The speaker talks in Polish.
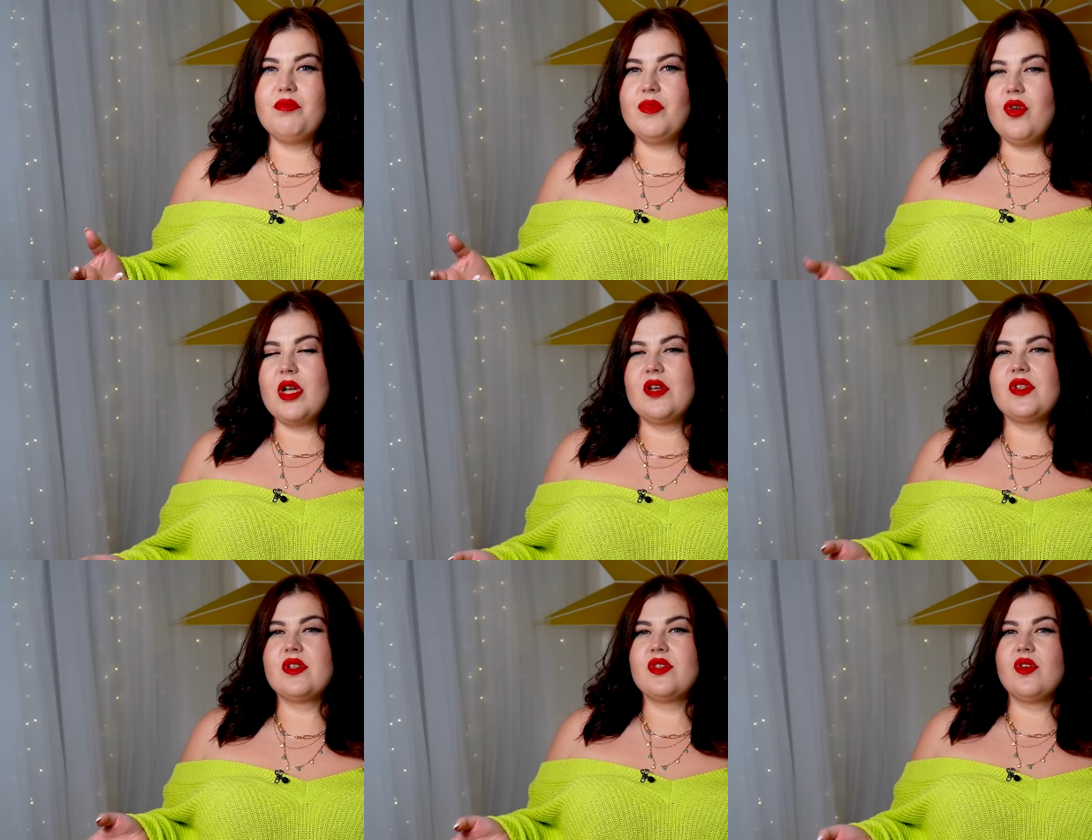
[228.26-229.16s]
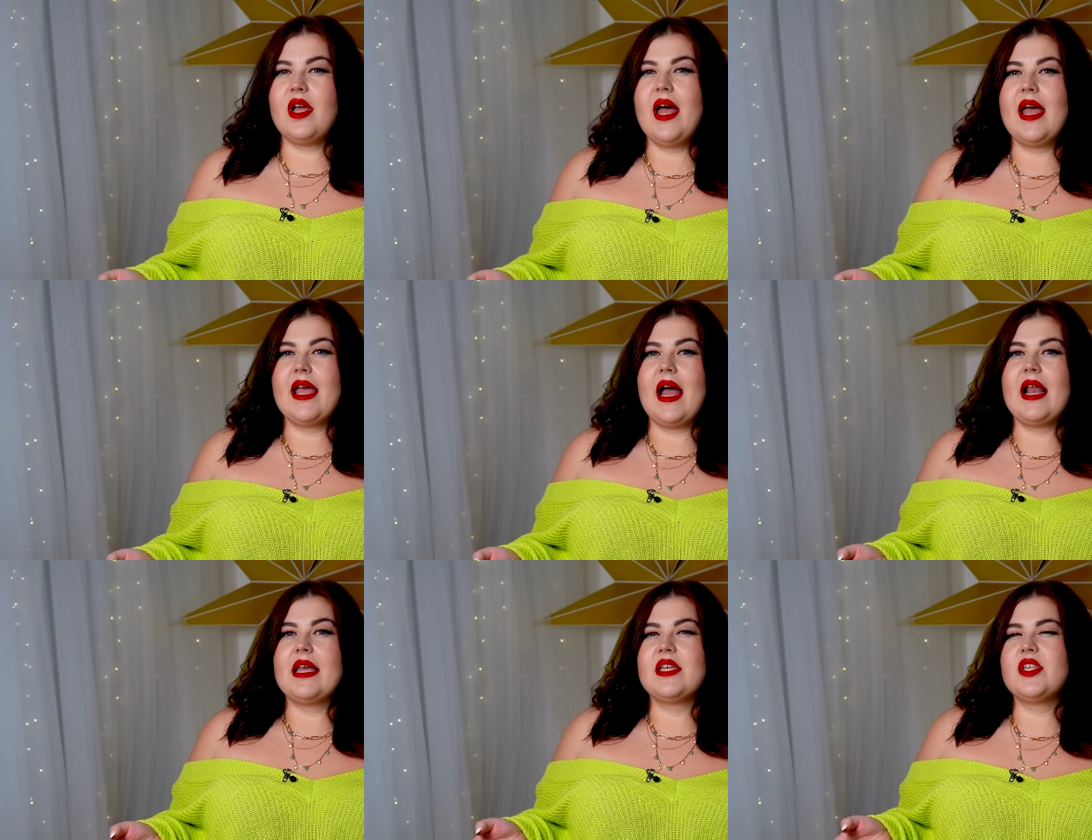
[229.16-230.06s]
nogach wszystko jest ok,
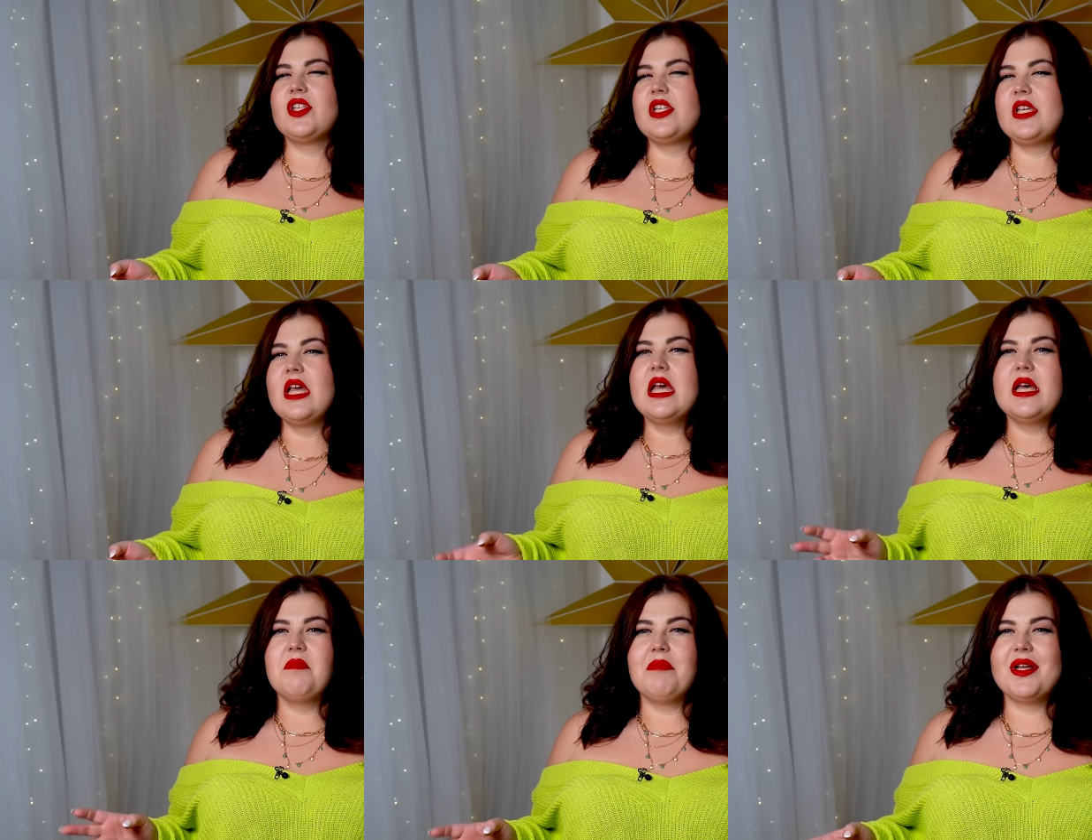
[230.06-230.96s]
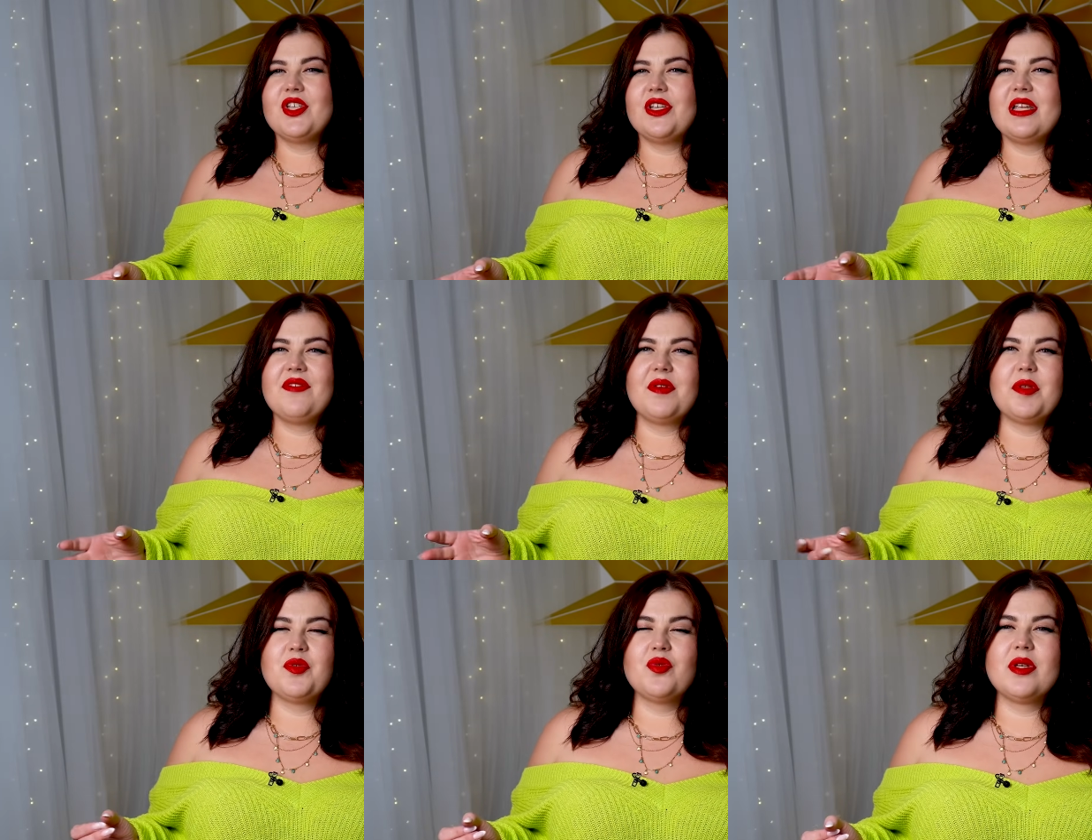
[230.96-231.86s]
ale jeśli macie, nie wiem,
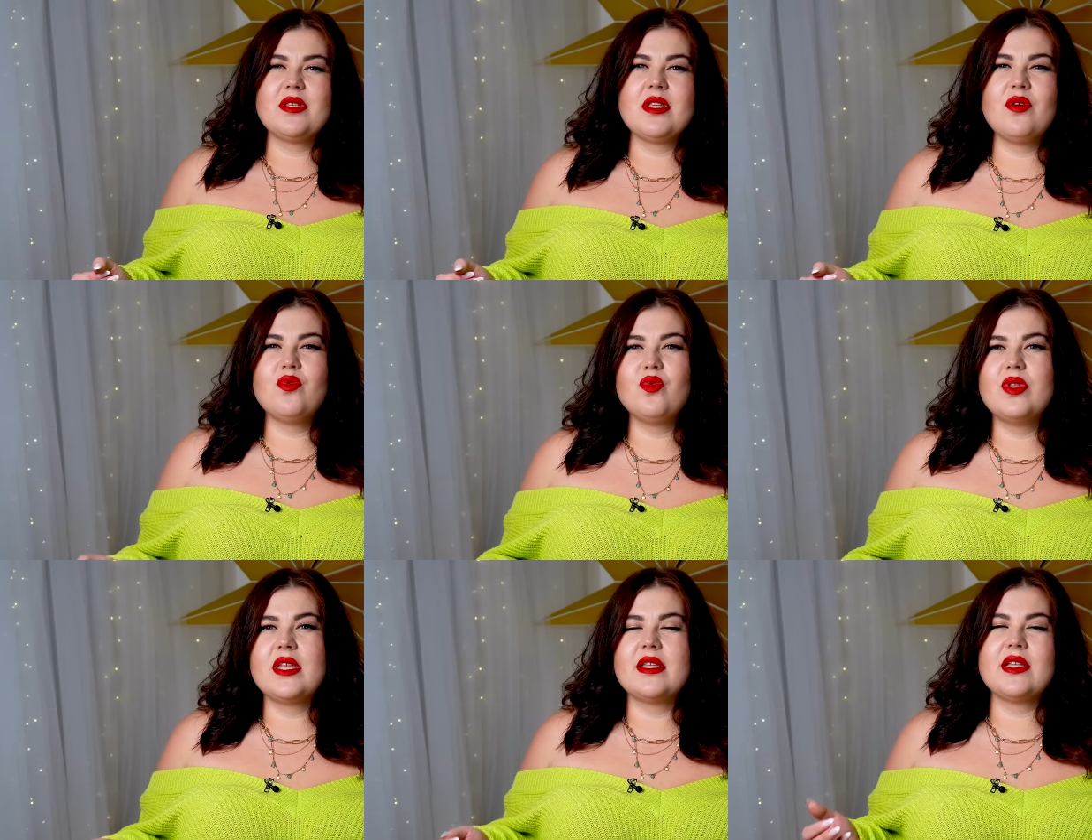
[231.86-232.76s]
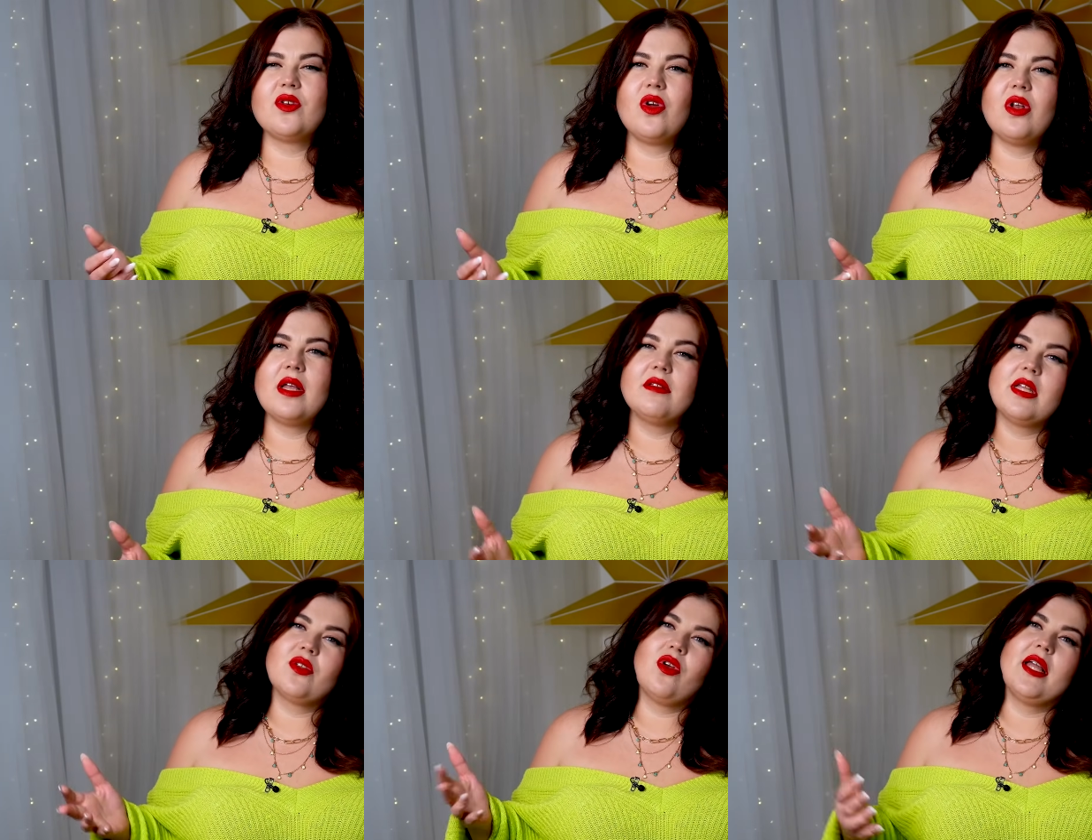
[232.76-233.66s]
na przykład te uda, te nad, kola,
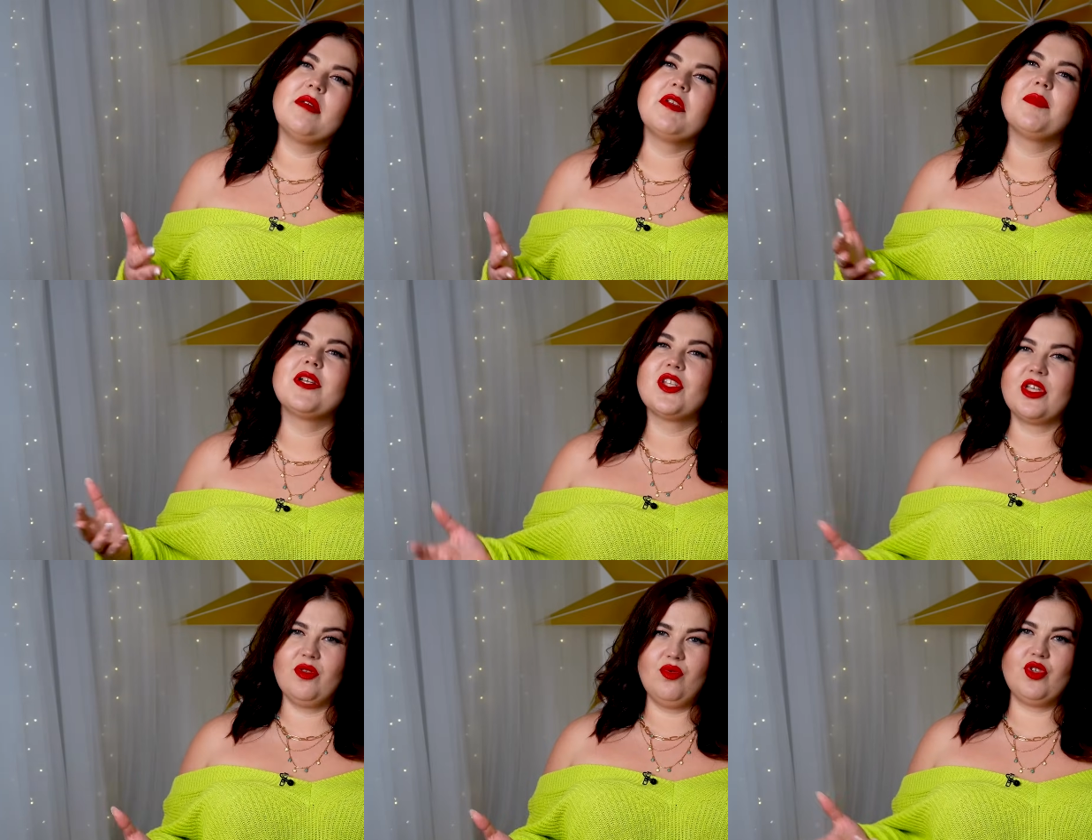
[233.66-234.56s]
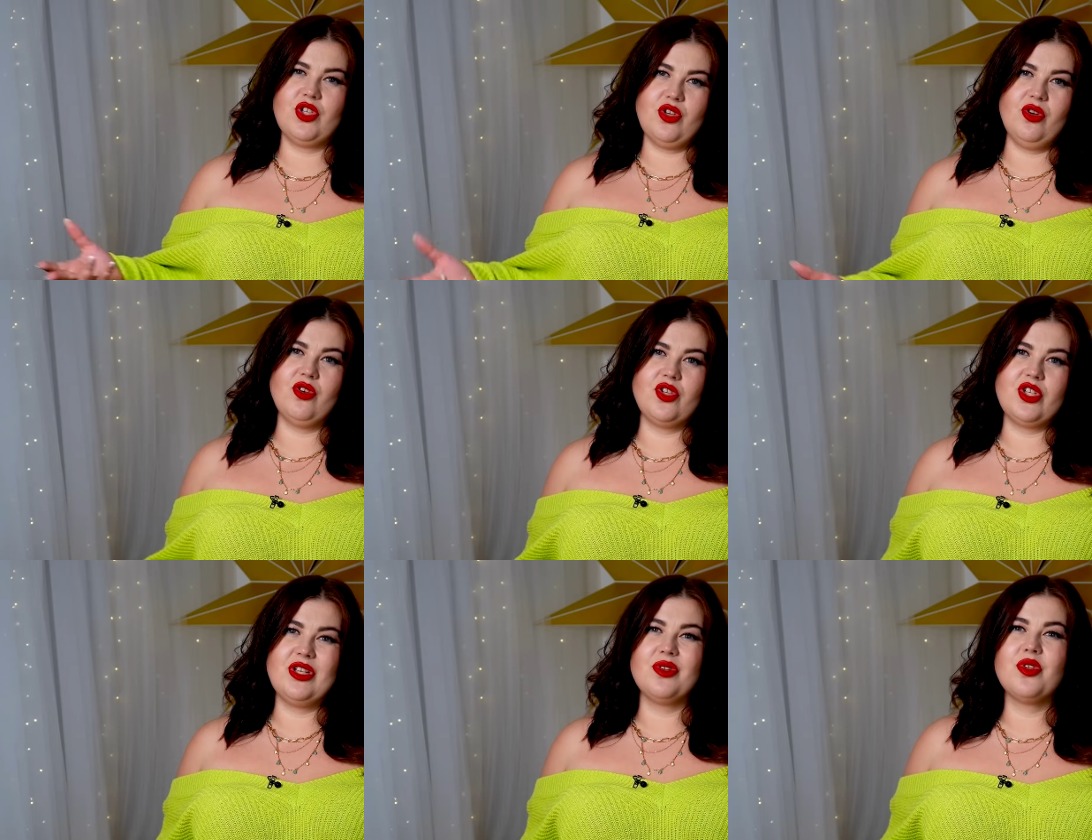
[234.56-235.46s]
nad kolanem, nie macie takiej dużej
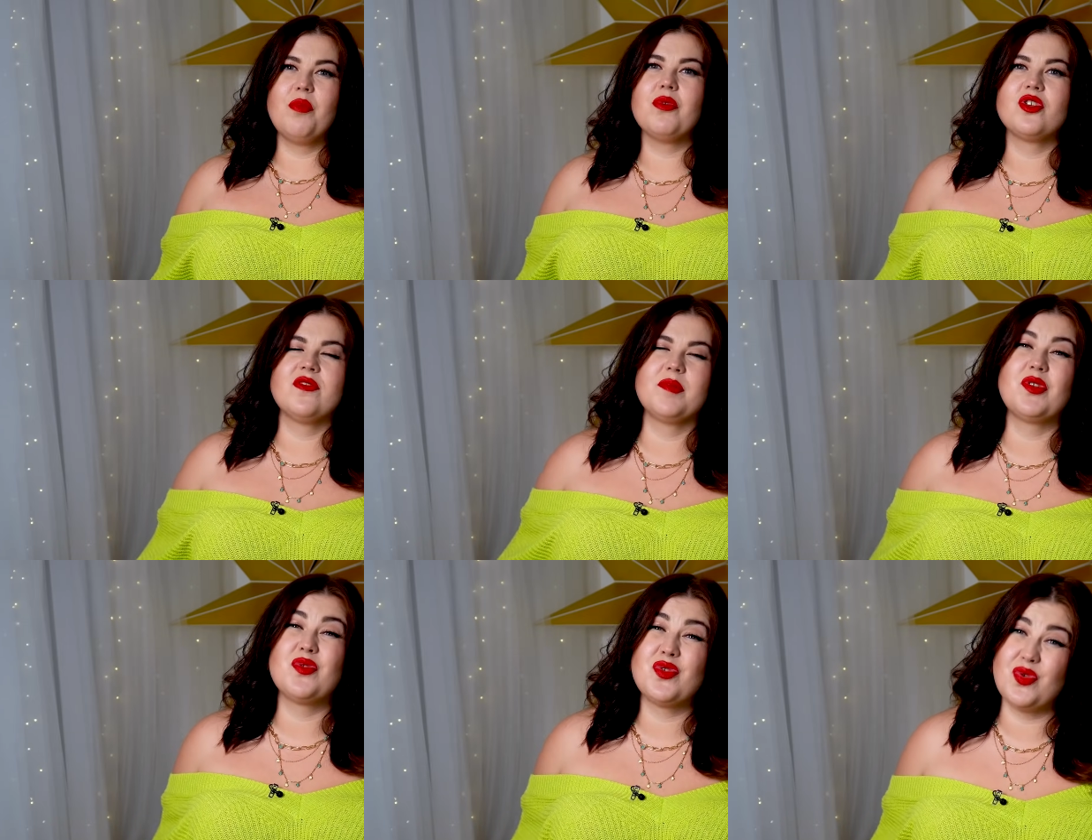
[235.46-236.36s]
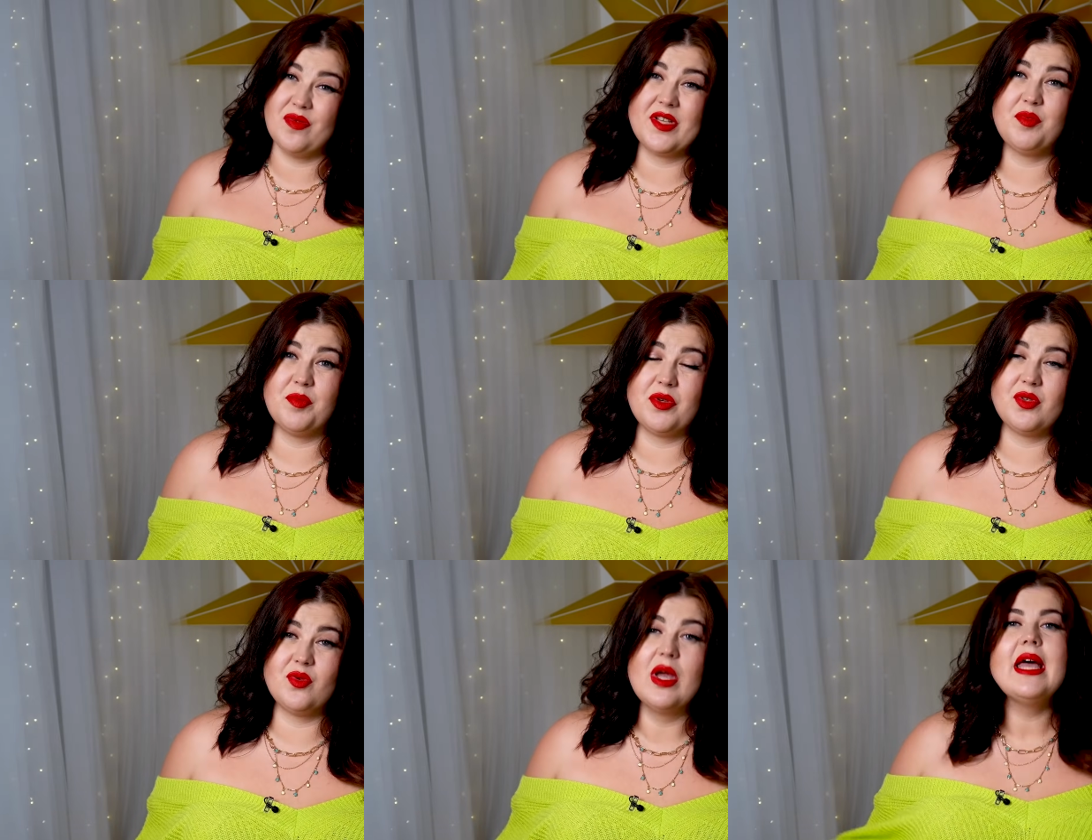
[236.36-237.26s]
szerokości, no to może Wam się zsuwać po
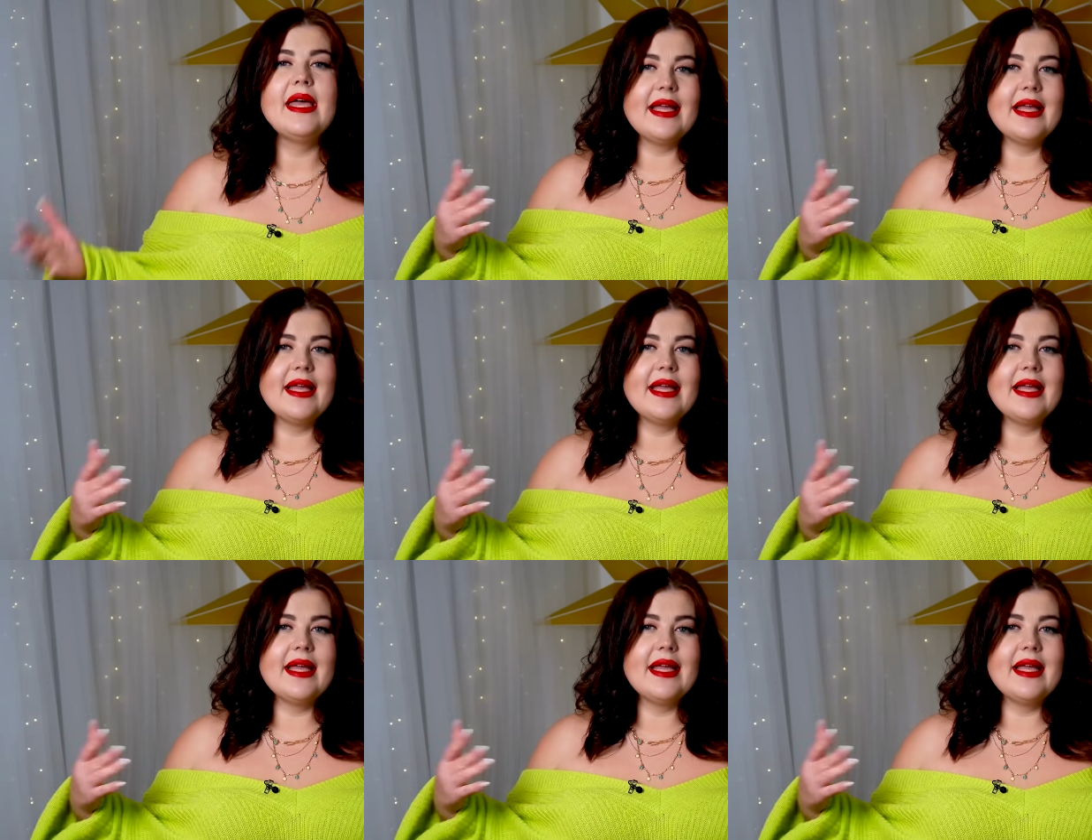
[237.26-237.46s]
prostu.